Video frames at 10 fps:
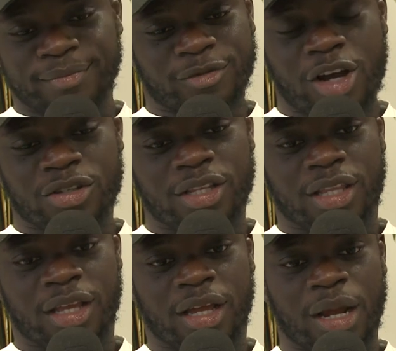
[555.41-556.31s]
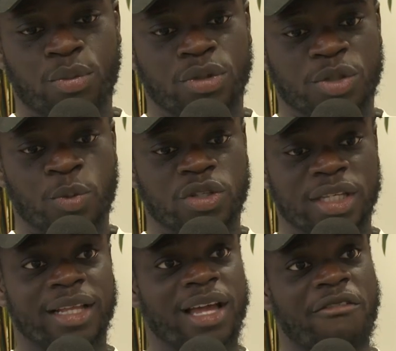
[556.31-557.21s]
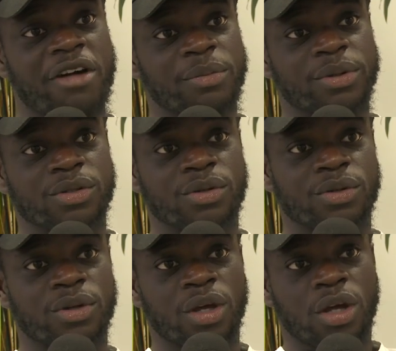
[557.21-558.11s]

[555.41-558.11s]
non, c'était l'aboutissement aussi d'un travail parce que